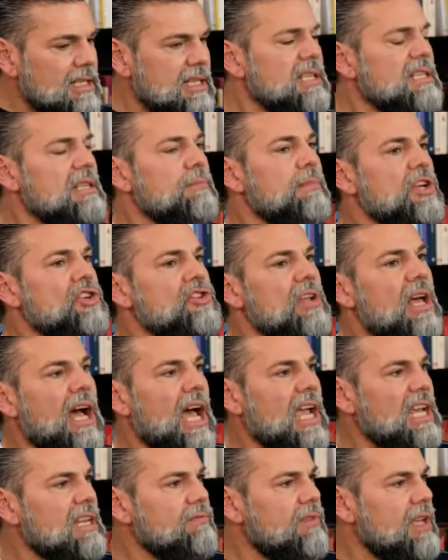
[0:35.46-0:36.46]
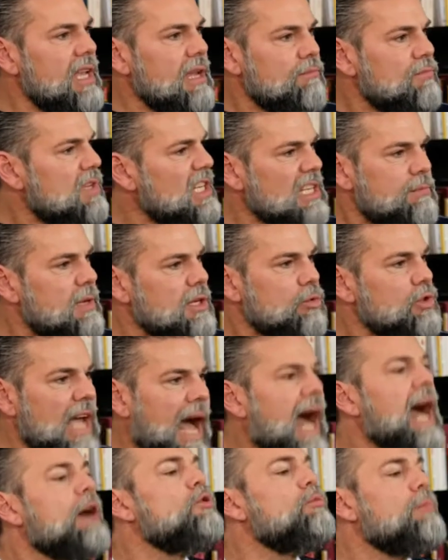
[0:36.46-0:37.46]
Diese Menschen erreichen wir eben nicht mehr durch
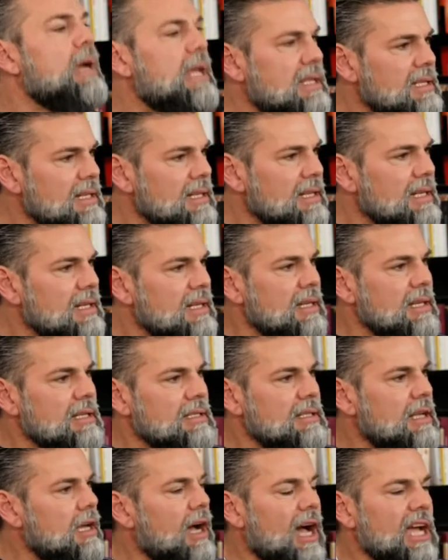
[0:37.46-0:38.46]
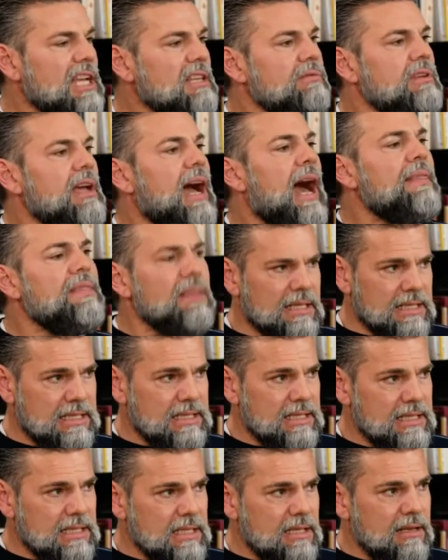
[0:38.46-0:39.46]
Argumente, die erreichen wir
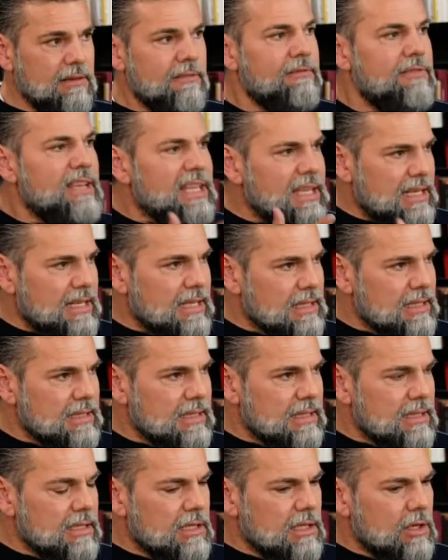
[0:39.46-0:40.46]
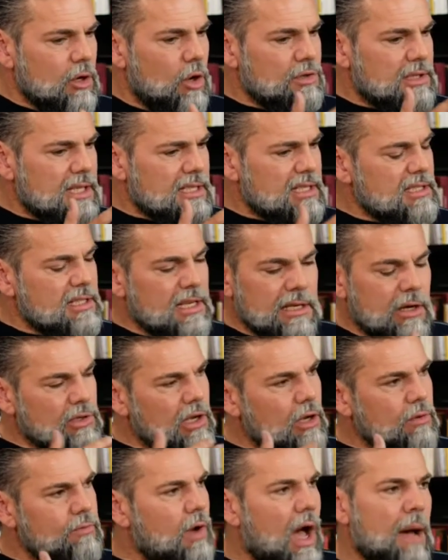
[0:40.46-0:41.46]
anders. Wie? Und das ist genau,
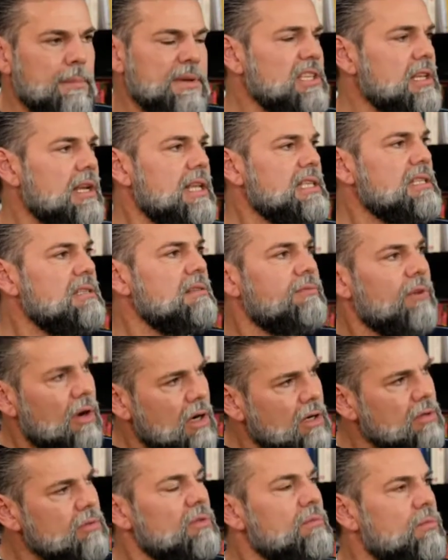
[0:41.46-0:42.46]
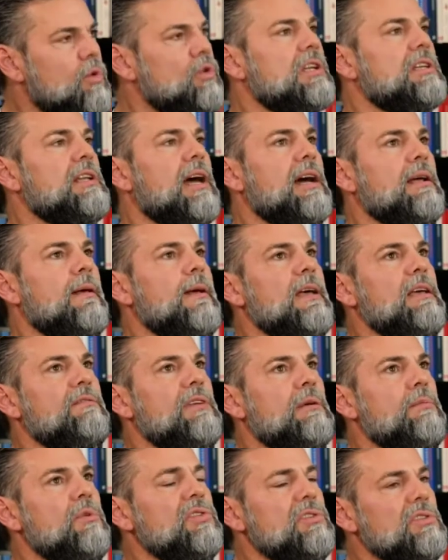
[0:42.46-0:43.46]
da habe ich die letzten Wochen und Monate da.
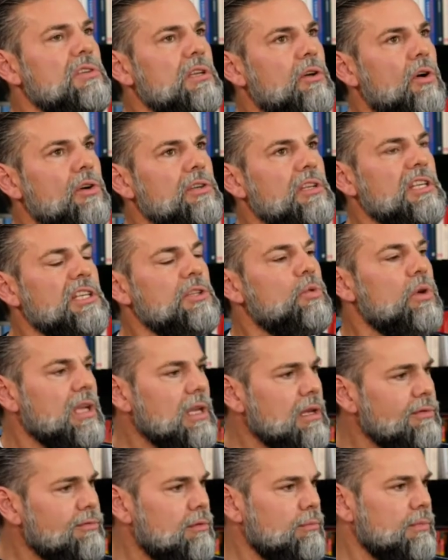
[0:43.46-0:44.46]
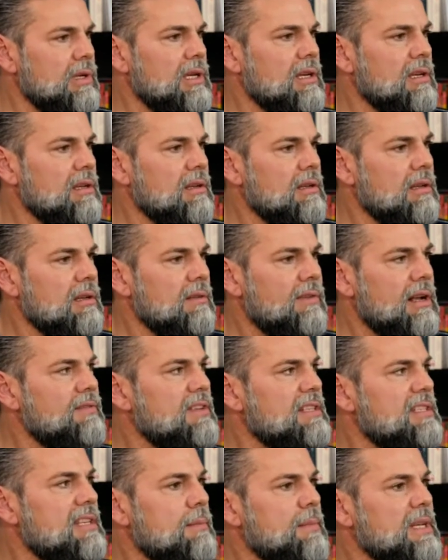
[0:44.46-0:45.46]
wir müssen die Leute nicht nur informieren, weil
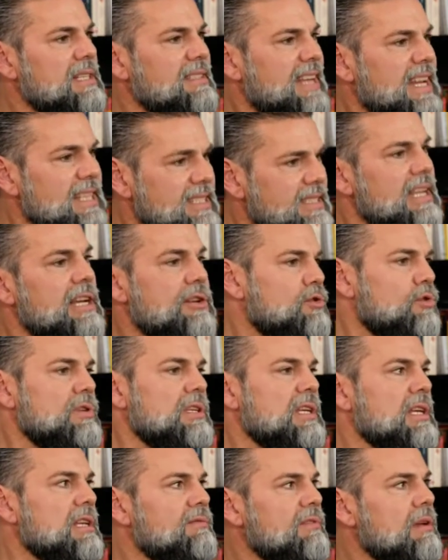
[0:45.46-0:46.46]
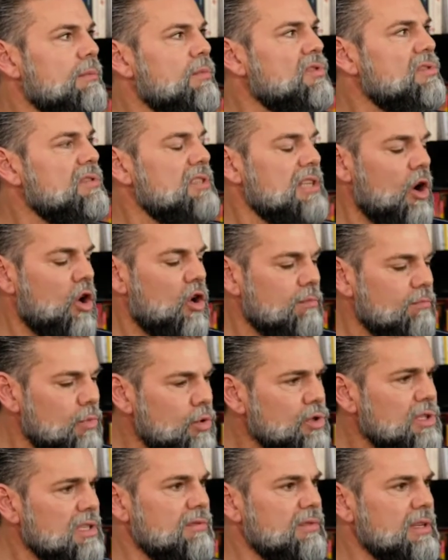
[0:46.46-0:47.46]
wir sie damit desillusionieren. Wir müssen sie auch
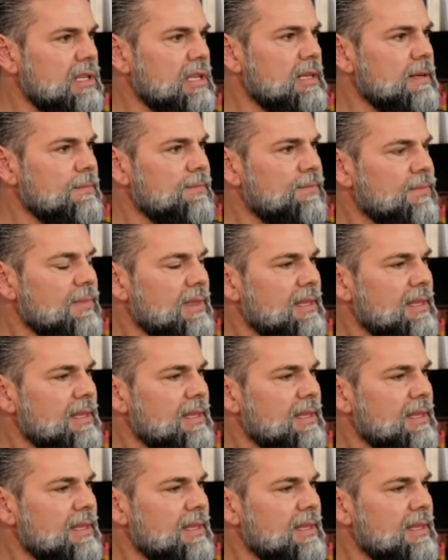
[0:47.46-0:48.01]
motivieren.